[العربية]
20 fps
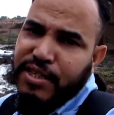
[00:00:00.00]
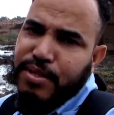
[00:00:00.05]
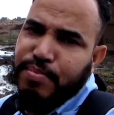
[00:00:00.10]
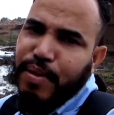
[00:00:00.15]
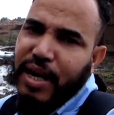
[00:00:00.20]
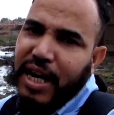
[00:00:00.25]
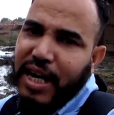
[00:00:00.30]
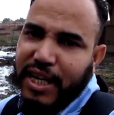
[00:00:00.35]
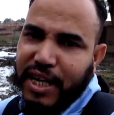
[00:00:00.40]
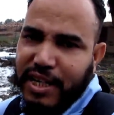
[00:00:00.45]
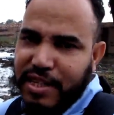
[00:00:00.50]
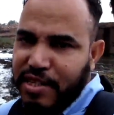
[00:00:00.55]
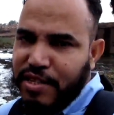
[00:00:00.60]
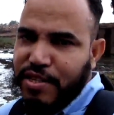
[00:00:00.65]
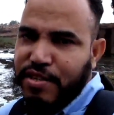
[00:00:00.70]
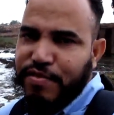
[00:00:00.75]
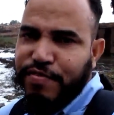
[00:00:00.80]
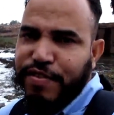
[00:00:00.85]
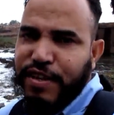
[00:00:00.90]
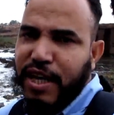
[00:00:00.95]
السماء
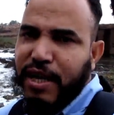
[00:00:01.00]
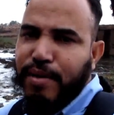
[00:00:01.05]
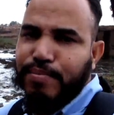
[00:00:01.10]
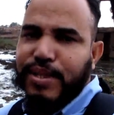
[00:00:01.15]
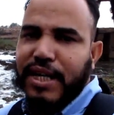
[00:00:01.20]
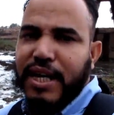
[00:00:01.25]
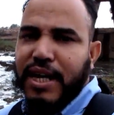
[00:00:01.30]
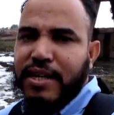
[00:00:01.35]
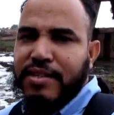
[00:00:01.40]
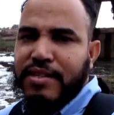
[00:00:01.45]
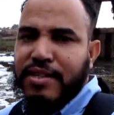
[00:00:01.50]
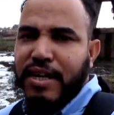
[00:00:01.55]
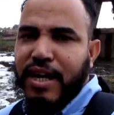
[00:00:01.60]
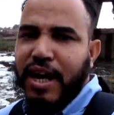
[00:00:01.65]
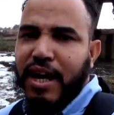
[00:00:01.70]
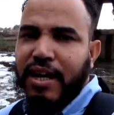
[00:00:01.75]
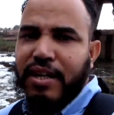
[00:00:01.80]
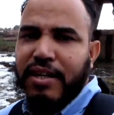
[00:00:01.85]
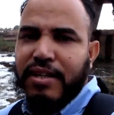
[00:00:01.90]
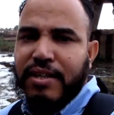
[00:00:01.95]
كتنزل فيها امطار
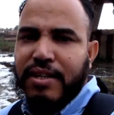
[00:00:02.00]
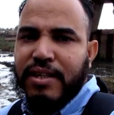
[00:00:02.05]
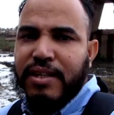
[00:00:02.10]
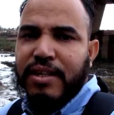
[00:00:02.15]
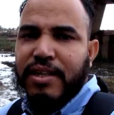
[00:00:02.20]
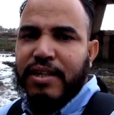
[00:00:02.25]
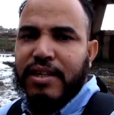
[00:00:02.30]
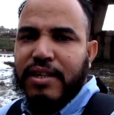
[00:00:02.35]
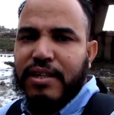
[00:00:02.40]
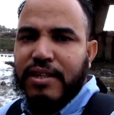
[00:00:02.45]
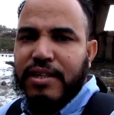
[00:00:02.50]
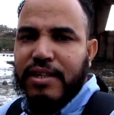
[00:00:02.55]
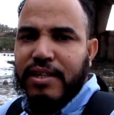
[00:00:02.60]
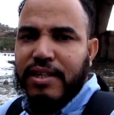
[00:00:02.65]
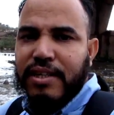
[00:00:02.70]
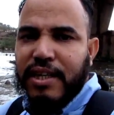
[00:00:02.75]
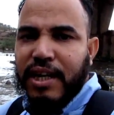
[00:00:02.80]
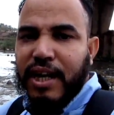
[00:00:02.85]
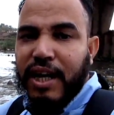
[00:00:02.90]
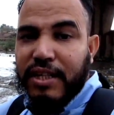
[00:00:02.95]
غزيره
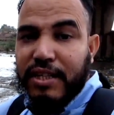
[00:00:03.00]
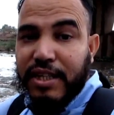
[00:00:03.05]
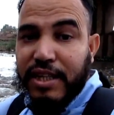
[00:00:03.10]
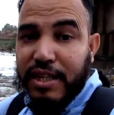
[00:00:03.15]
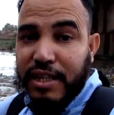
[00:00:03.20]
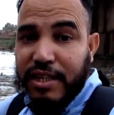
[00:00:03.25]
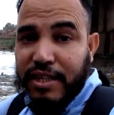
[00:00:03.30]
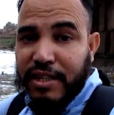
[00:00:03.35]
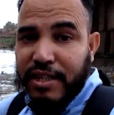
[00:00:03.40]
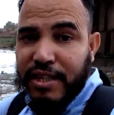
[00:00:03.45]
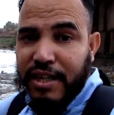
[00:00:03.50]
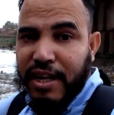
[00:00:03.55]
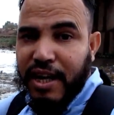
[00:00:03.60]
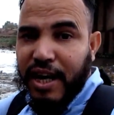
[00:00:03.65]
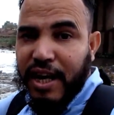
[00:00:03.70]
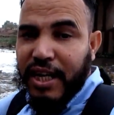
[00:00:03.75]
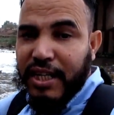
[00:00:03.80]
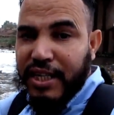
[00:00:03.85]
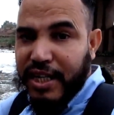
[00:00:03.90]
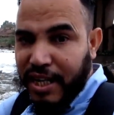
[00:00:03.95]
يقدر
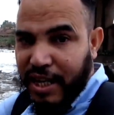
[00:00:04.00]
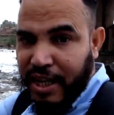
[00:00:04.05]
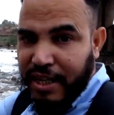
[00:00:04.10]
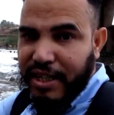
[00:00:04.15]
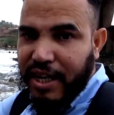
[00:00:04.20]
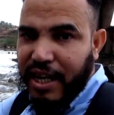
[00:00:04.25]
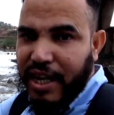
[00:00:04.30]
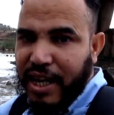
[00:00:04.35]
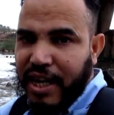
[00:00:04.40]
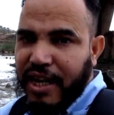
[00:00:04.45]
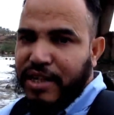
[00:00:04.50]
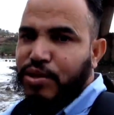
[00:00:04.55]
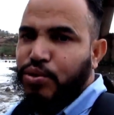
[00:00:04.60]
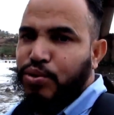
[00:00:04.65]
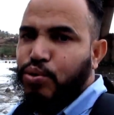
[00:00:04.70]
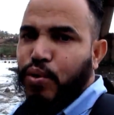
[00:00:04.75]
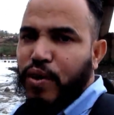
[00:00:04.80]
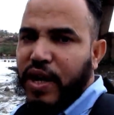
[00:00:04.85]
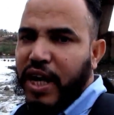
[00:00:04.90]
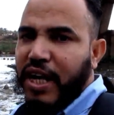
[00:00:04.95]
اي لحظه غادي
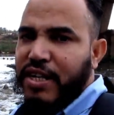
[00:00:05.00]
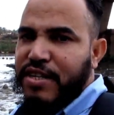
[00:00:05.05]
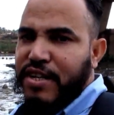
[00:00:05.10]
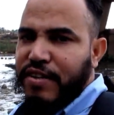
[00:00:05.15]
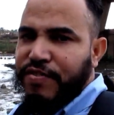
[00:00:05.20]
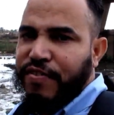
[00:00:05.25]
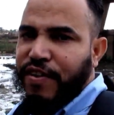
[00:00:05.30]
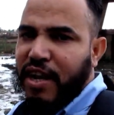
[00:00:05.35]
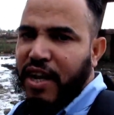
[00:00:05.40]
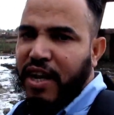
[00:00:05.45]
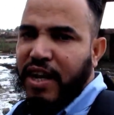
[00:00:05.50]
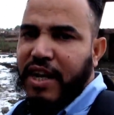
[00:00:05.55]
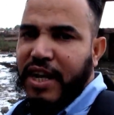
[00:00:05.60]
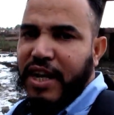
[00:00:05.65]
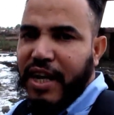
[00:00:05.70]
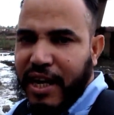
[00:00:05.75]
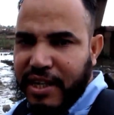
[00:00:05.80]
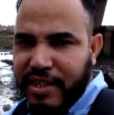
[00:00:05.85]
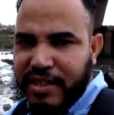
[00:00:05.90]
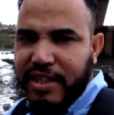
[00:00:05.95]
تكون العاصفه
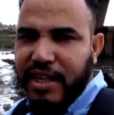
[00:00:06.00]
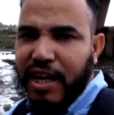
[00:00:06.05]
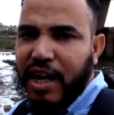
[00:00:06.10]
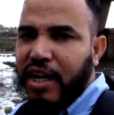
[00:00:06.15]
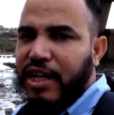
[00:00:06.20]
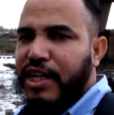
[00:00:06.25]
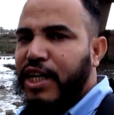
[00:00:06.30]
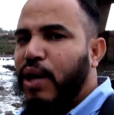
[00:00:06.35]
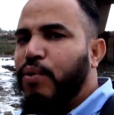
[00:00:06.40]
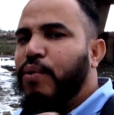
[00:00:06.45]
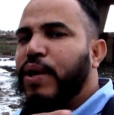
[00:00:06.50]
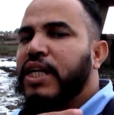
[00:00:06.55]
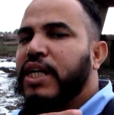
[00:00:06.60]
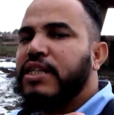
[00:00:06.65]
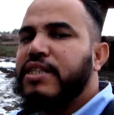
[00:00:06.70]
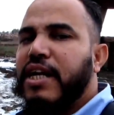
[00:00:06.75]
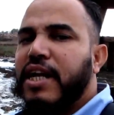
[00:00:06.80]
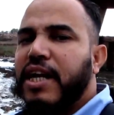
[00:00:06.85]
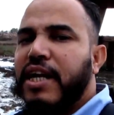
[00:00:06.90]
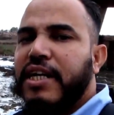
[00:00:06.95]
رعديه نواحي
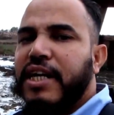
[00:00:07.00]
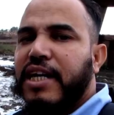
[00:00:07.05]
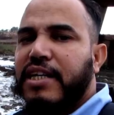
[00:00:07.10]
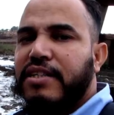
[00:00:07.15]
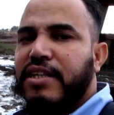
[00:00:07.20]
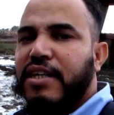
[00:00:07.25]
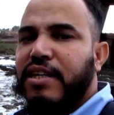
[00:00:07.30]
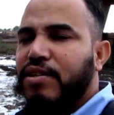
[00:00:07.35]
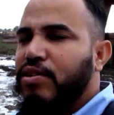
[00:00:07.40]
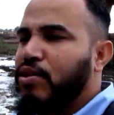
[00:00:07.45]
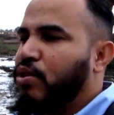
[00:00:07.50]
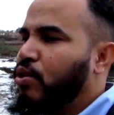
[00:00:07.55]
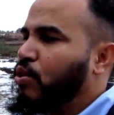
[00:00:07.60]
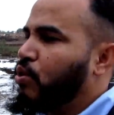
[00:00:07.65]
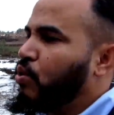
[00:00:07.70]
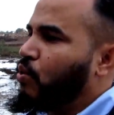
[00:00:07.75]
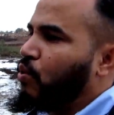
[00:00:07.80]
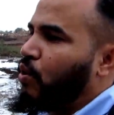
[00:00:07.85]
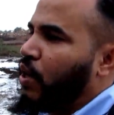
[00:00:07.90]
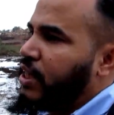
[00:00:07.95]
ديال اكادير
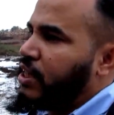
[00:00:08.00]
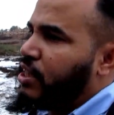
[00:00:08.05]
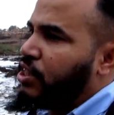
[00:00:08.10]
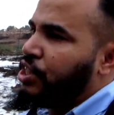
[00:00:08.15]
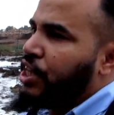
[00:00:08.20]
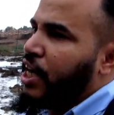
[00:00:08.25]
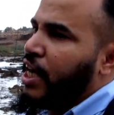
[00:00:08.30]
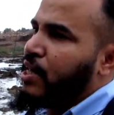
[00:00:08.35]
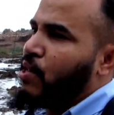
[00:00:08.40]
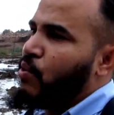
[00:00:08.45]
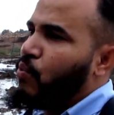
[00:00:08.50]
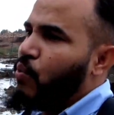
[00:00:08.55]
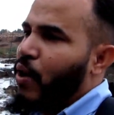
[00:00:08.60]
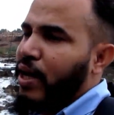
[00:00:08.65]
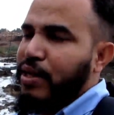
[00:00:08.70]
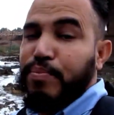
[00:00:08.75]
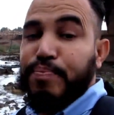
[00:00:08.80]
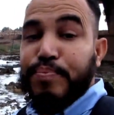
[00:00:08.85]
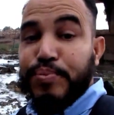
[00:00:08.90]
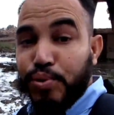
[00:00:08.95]
وغادي يجي هذا
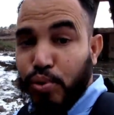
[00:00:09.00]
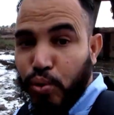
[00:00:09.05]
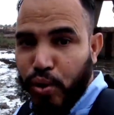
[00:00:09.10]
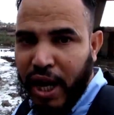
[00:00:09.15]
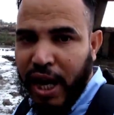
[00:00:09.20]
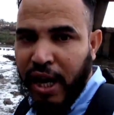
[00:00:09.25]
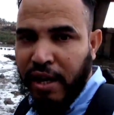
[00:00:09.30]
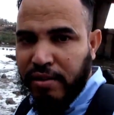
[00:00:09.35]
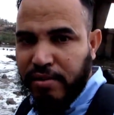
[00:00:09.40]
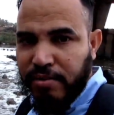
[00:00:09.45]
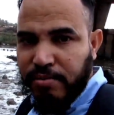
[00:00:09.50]
الواد بسرعه